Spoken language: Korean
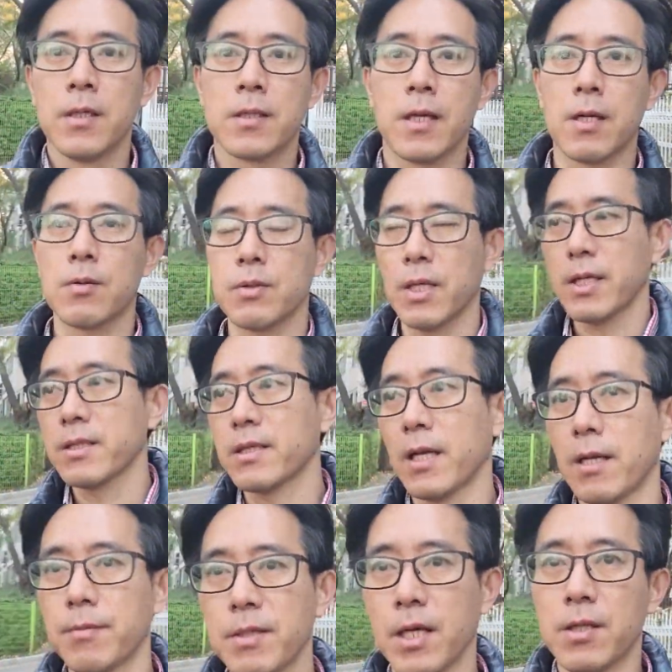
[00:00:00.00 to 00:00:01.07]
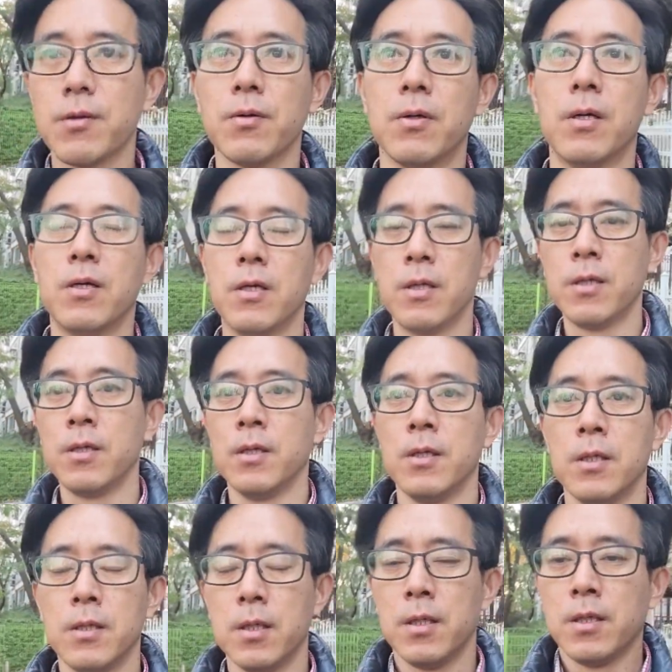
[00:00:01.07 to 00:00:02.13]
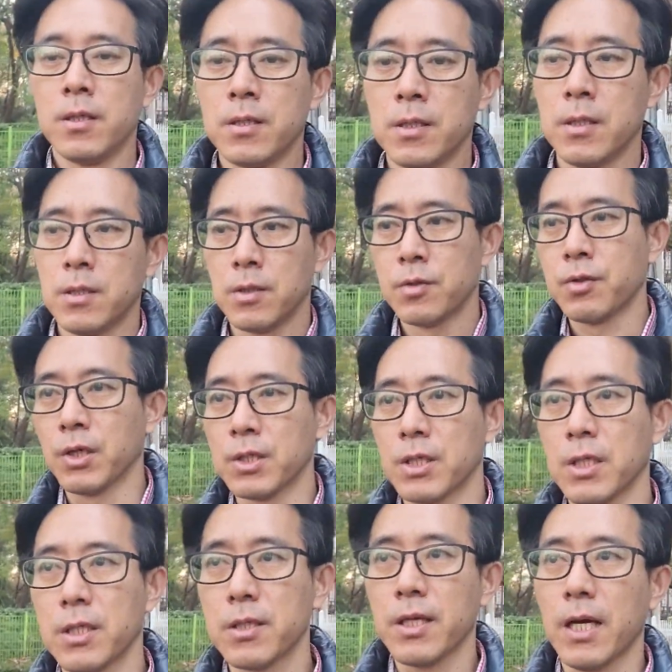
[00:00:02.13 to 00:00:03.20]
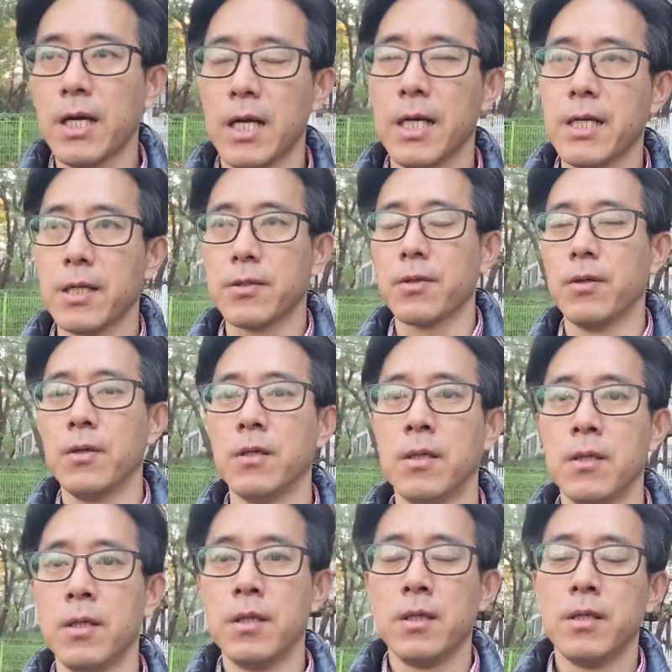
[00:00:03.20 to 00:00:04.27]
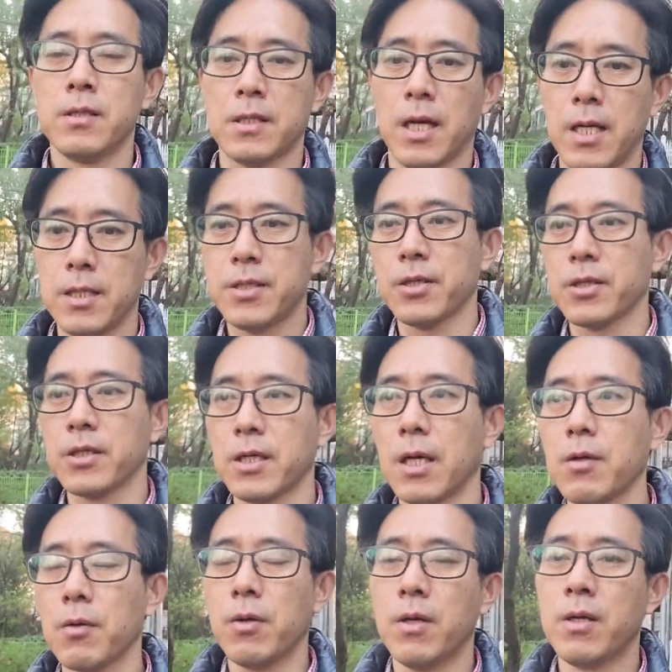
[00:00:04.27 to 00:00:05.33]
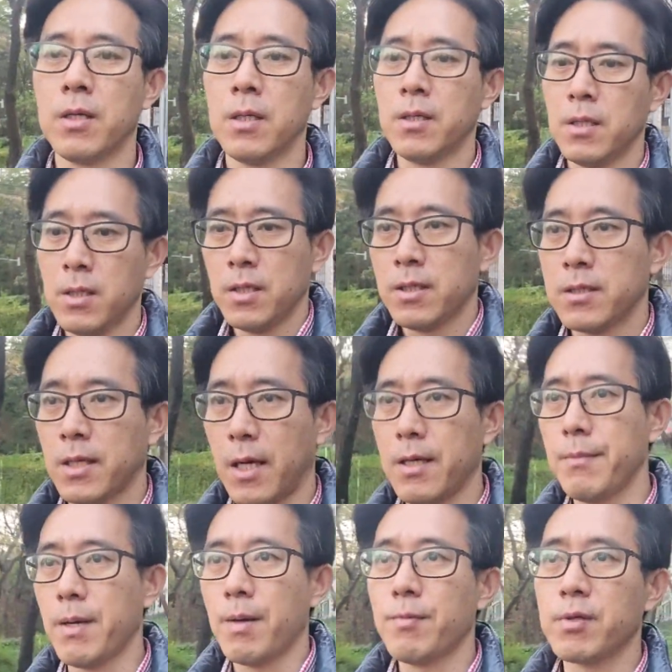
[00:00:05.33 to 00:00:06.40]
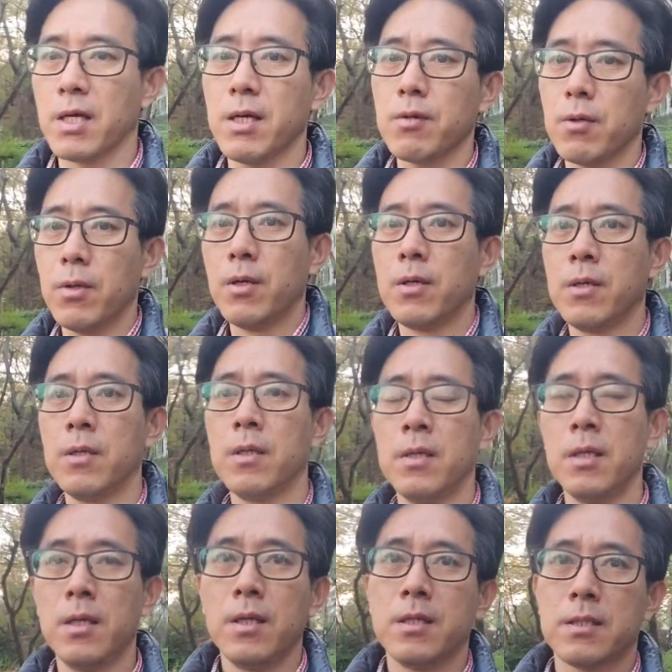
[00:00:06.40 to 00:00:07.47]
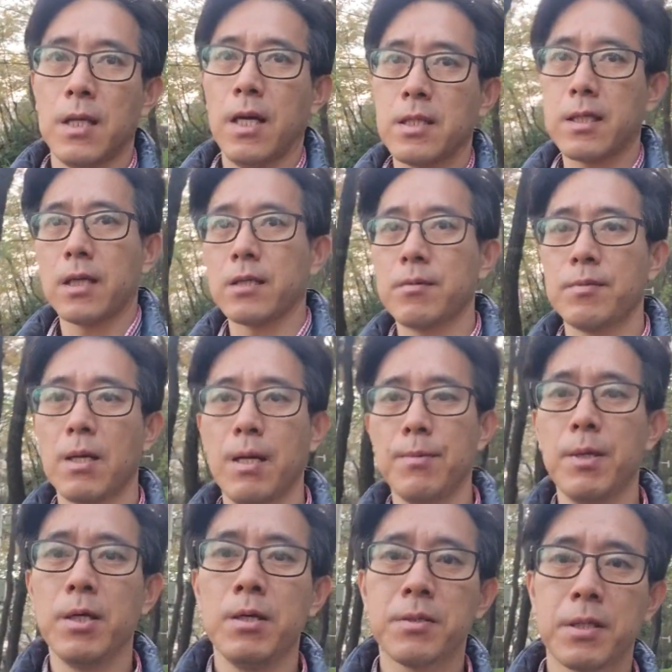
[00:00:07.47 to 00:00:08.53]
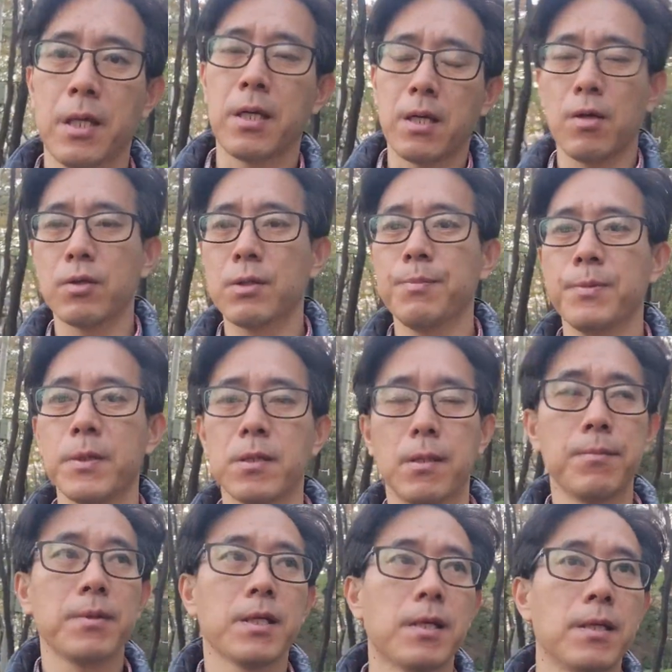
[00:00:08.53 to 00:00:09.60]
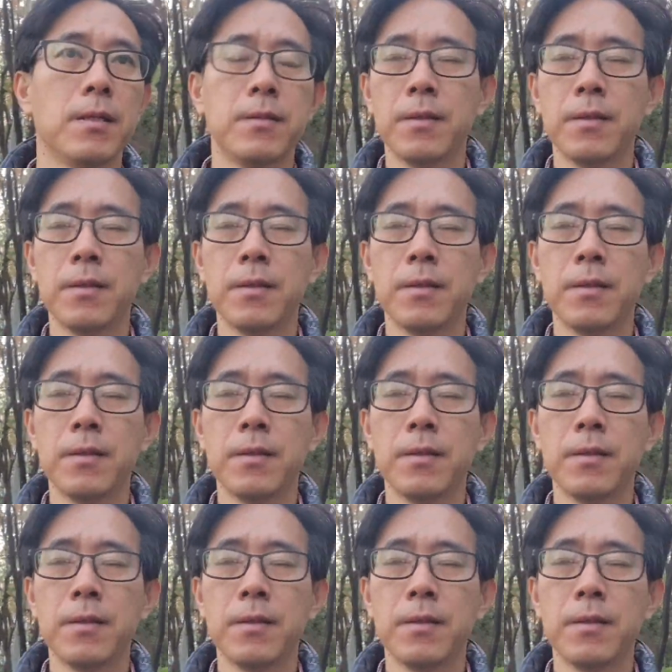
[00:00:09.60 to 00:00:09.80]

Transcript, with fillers: 닳고 다른 사람은 아니고 주어져 있는 상황 아래에서 잘 적응하고 잘 마무리하고 잘 다듬어가며 살아가고 싶은 겁니다